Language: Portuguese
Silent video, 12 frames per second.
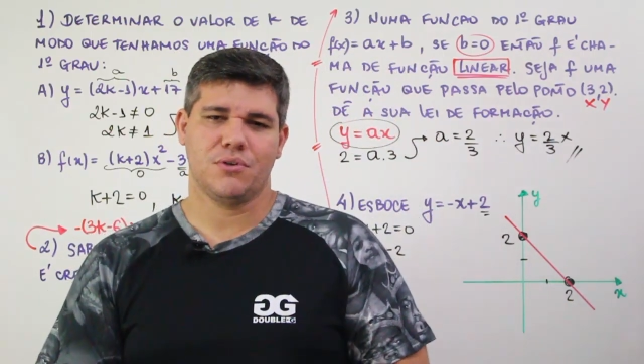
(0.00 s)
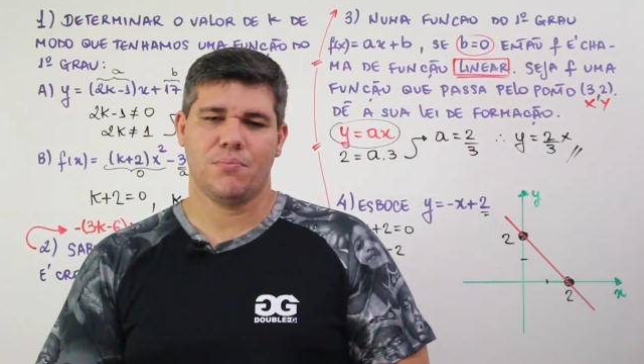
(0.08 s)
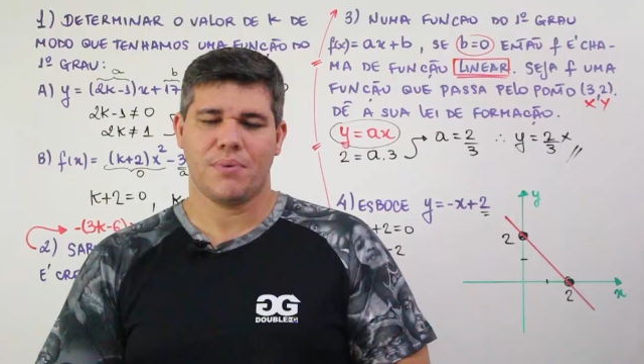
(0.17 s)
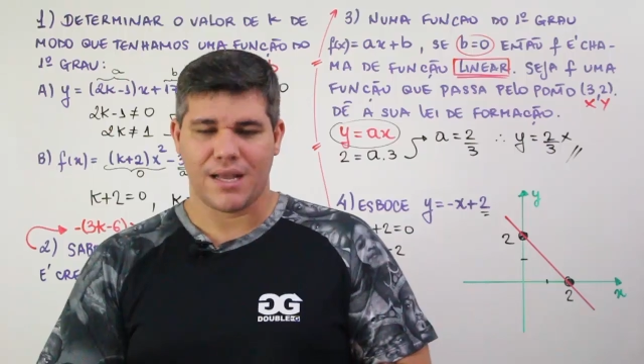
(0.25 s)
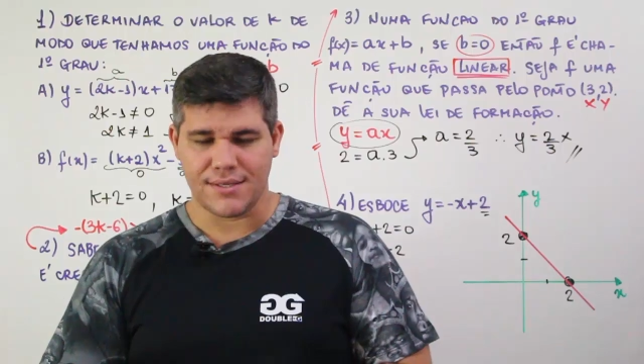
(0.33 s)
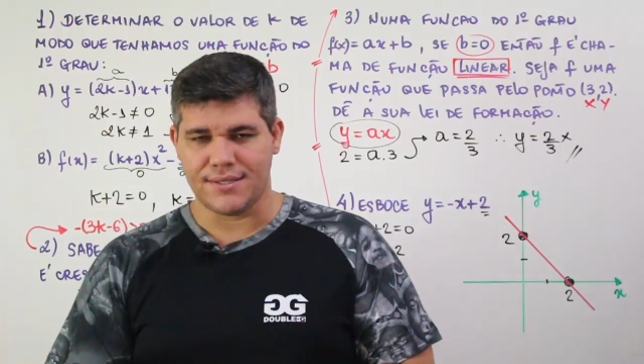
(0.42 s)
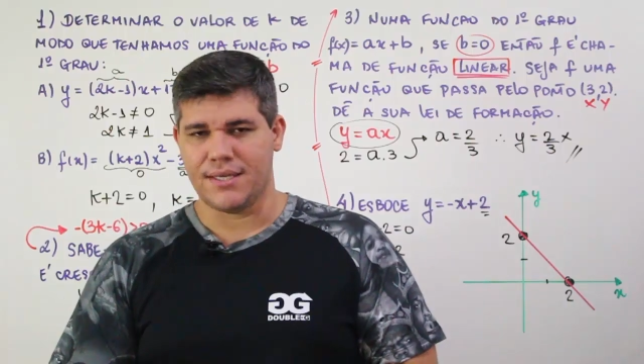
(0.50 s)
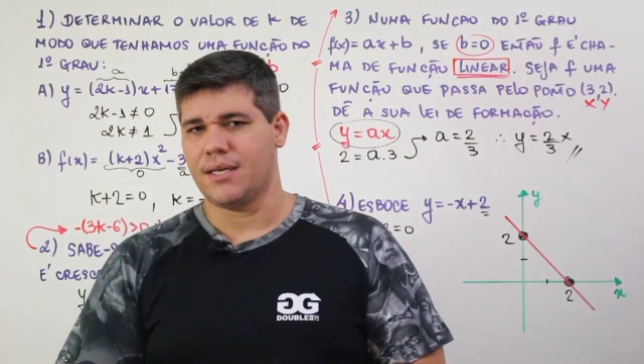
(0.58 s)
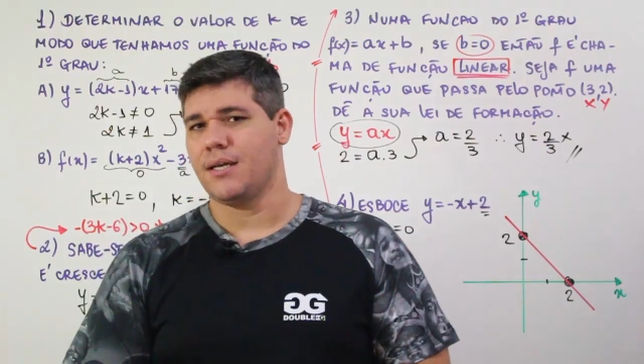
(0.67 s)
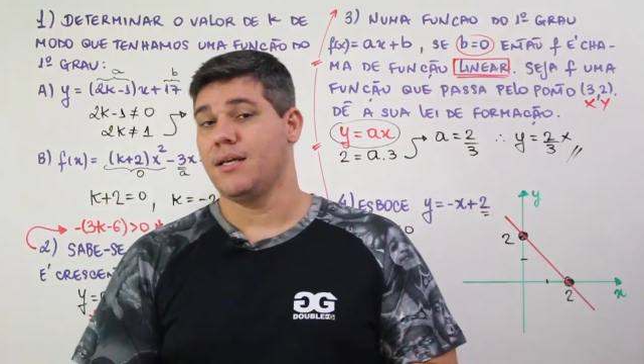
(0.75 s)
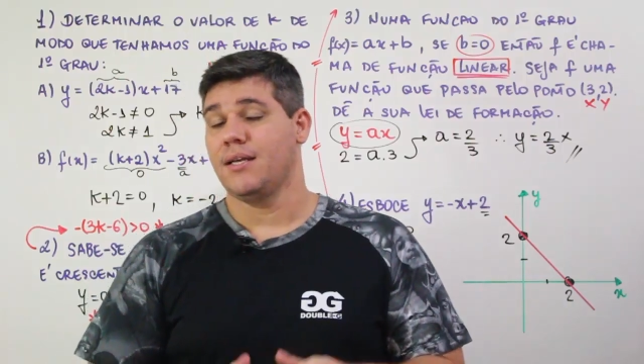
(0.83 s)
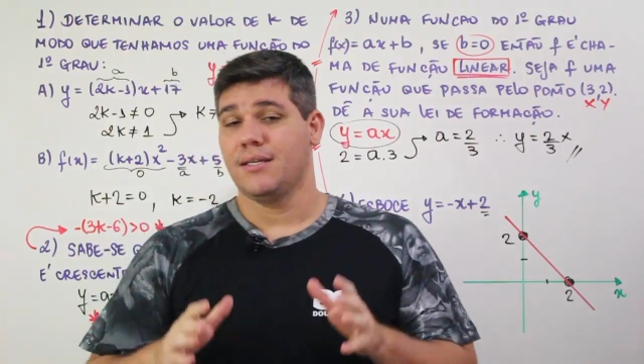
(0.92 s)
É um
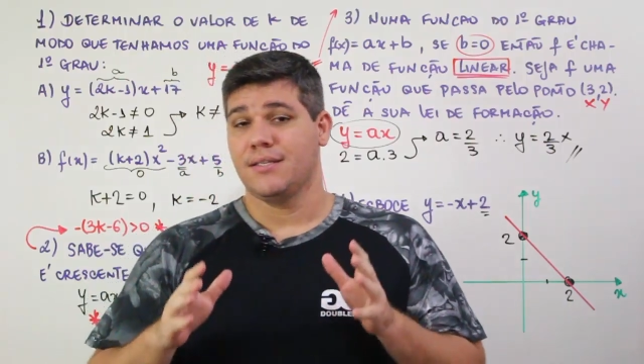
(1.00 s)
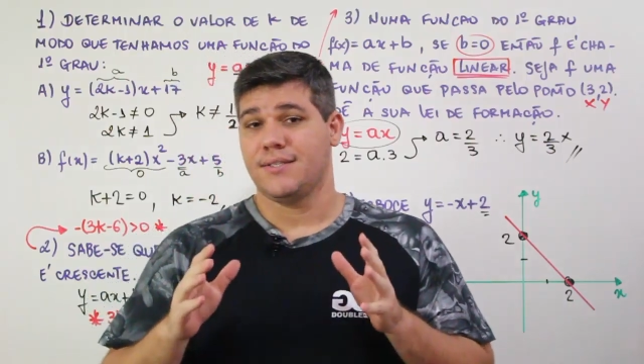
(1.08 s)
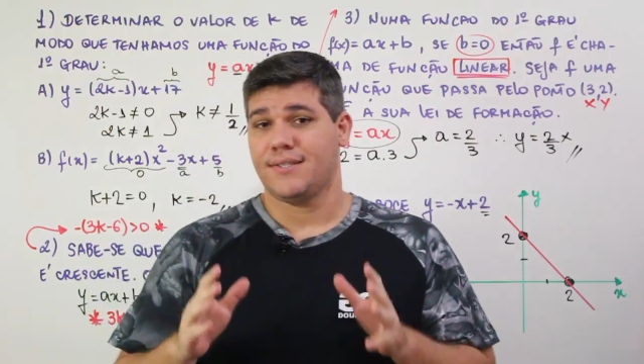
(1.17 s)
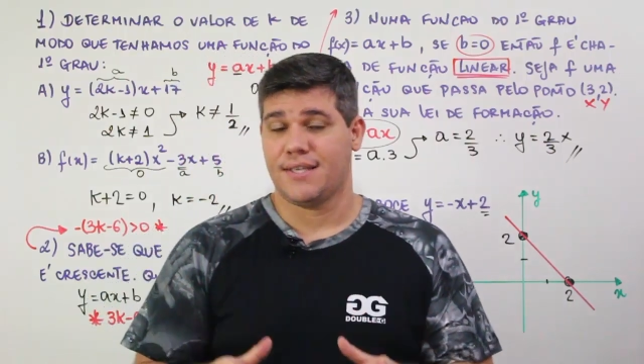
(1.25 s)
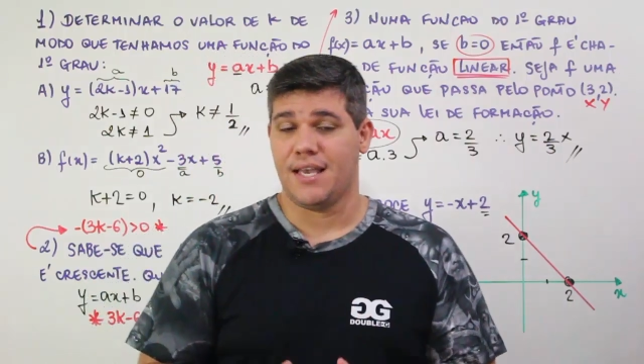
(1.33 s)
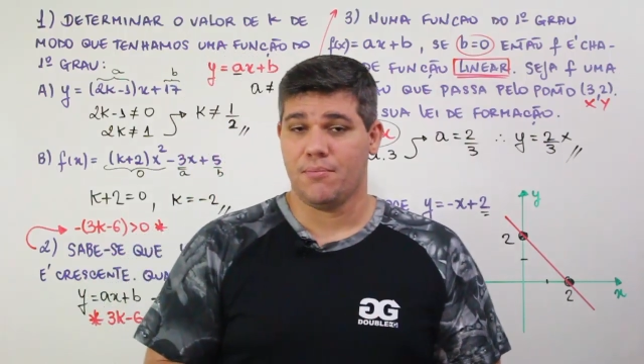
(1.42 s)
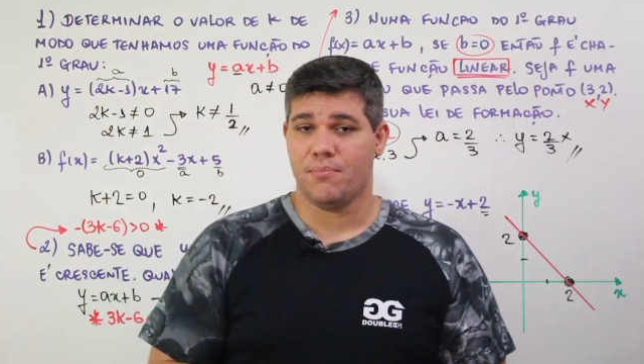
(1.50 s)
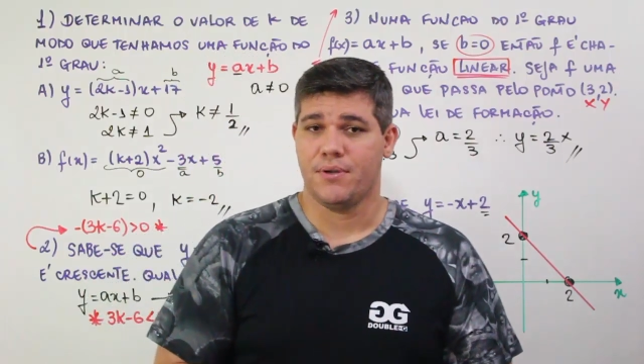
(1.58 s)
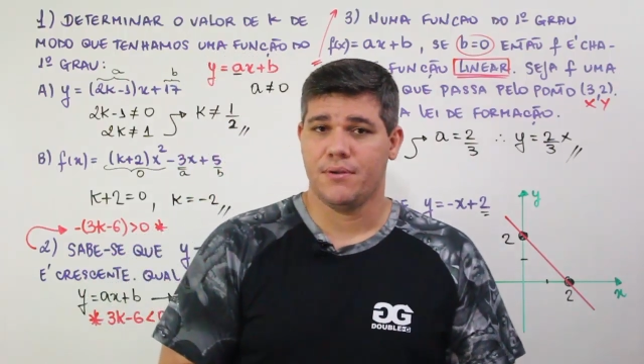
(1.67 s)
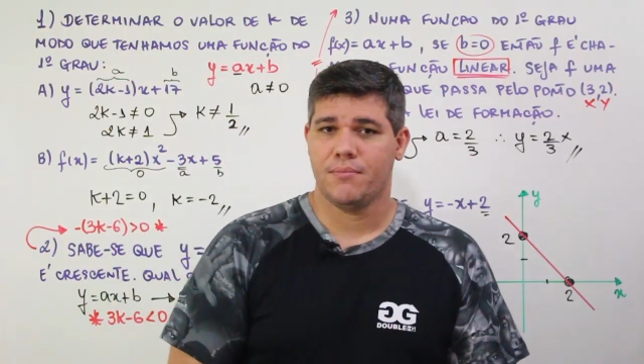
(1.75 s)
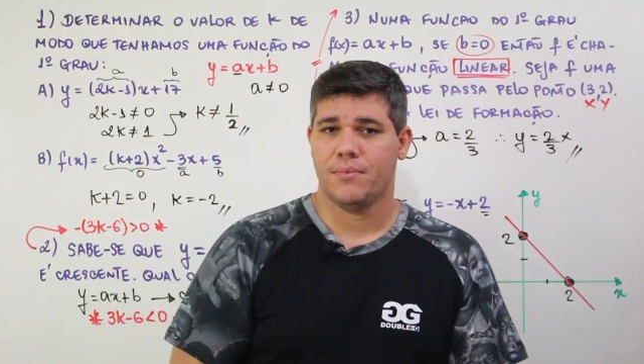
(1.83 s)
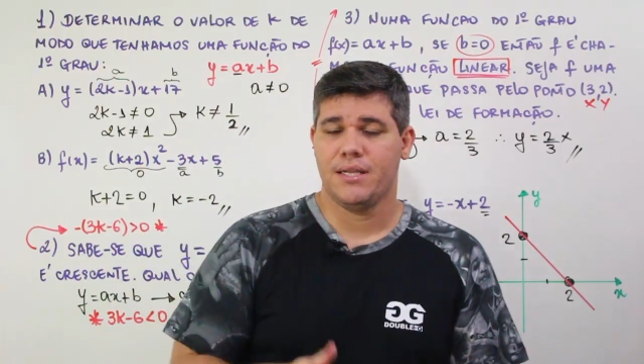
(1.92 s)
prazer sempre,
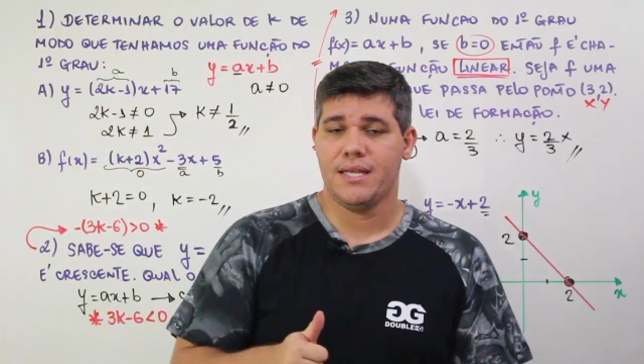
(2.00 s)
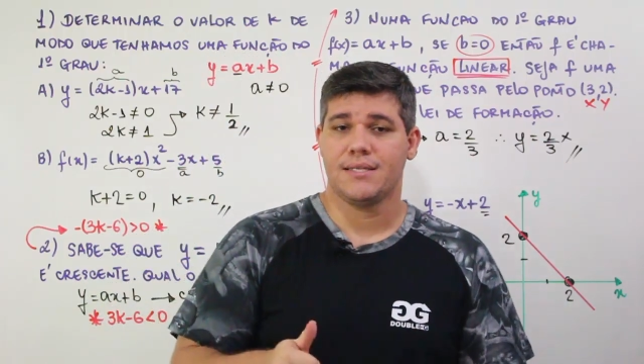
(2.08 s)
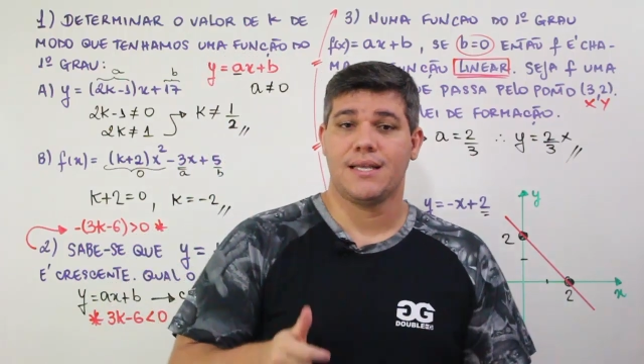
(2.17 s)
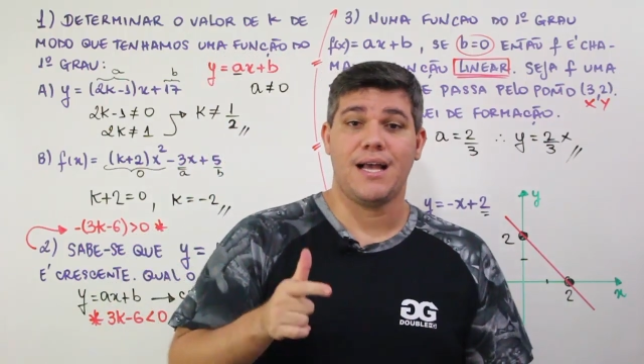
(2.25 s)
beleza?